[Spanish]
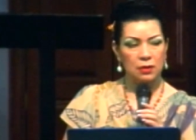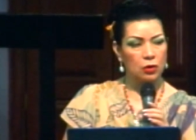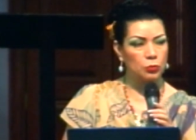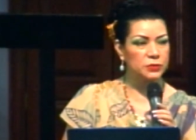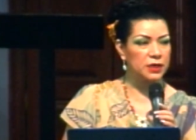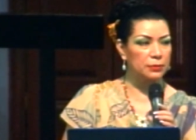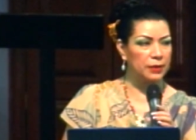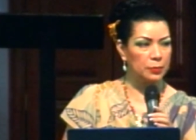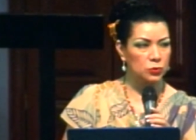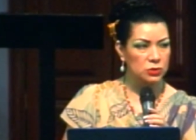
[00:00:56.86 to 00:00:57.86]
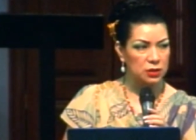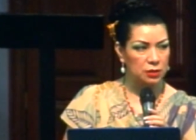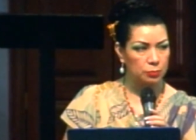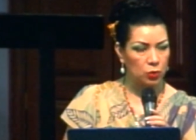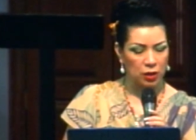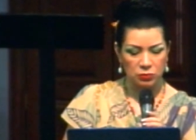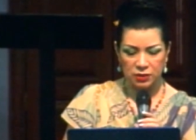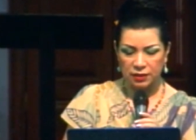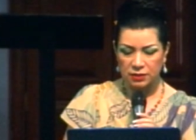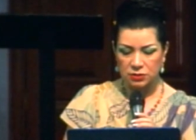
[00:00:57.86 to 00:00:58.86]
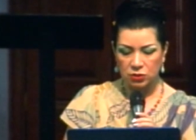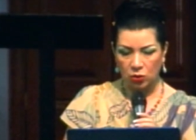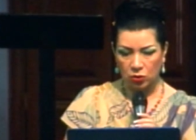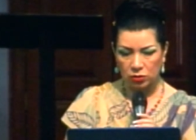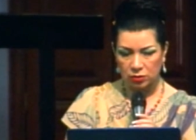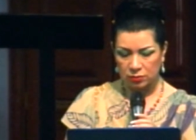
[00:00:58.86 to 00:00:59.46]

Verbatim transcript: observemos y pongamos atención